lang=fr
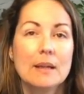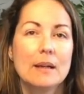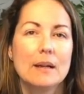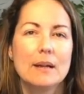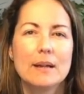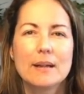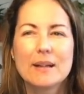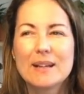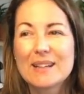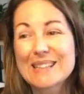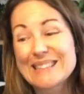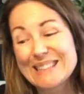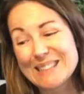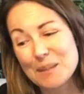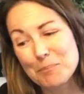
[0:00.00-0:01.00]
Euh,
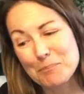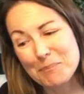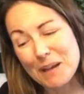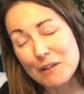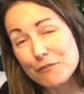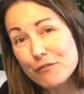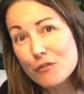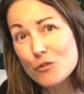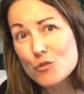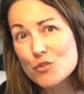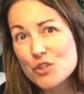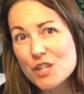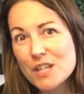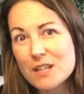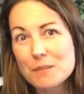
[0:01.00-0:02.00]
c'est pas
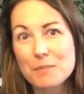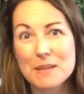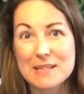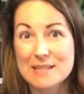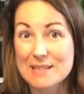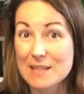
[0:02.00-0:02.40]
fongique parce que